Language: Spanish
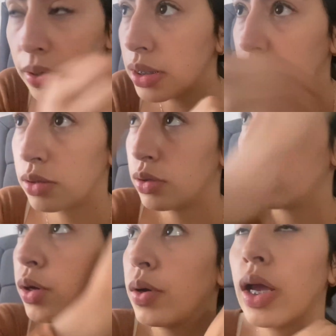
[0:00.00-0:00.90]
vez, que eso es
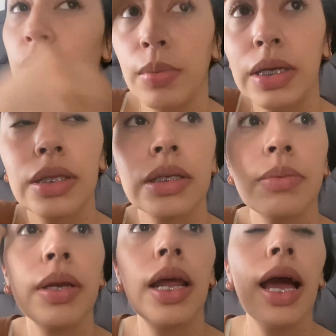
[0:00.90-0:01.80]
lo que voy a comer esta
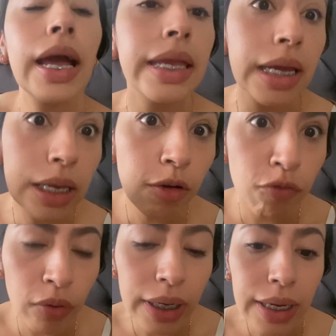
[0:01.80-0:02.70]
semana. Ayer ya
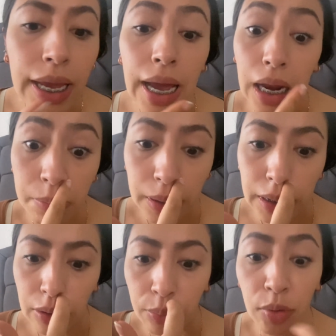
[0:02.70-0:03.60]
fui al
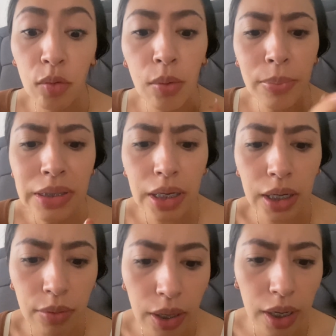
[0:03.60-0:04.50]
mandado, pero no empecé a
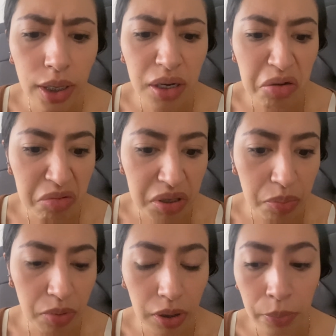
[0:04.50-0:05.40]
grabar ayer, no sé
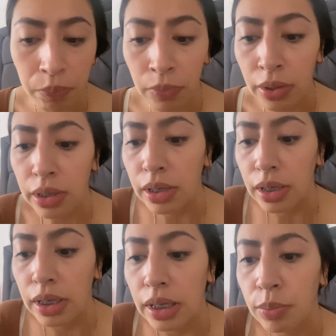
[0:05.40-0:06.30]
por qué.
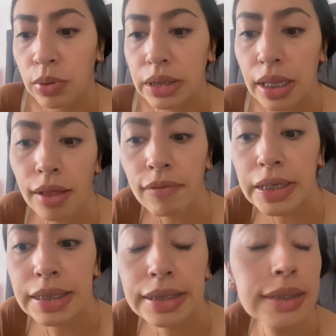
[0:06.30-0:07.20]
Y pues nada,
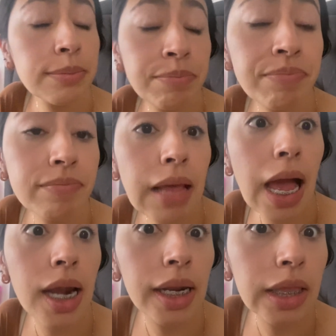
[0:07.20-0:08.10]
friends,
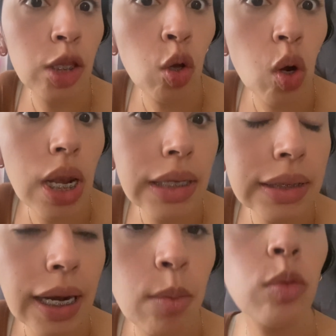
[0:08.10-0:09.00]
al ratito les
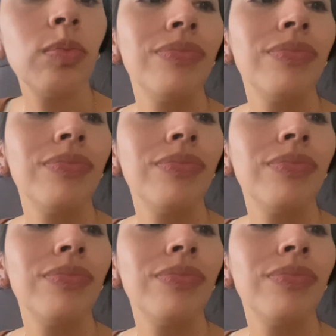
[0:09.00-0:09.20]
grabo.